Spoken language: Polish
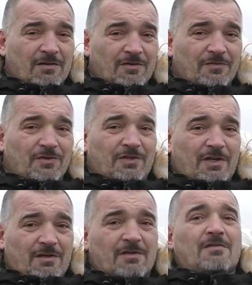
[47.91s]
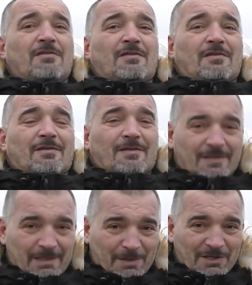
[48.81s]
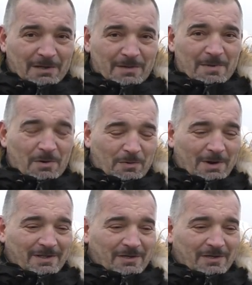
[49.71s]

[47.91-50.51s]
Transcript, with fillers: Oczywiście zapraszamy na pokład,